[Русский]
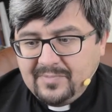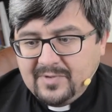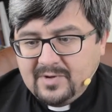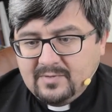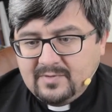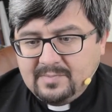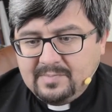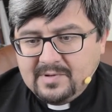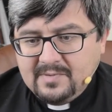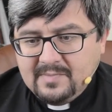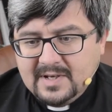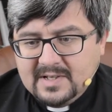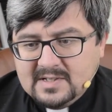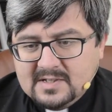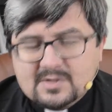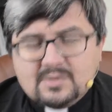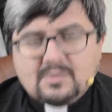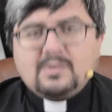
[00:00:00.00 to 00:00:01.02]
то вы
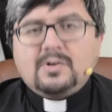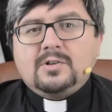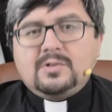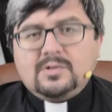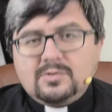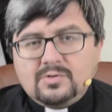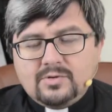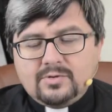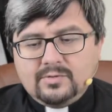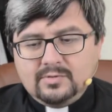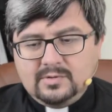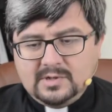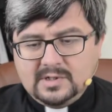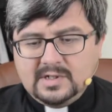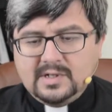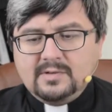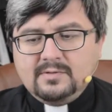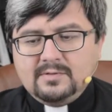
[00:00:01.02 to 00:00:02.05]
понимаете, насколько это трудно,
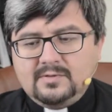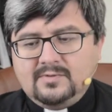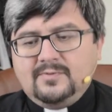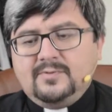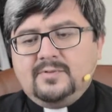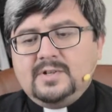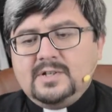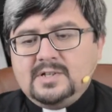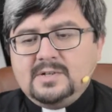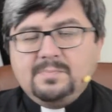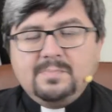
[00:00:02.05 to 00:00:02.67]
да, вот выйти,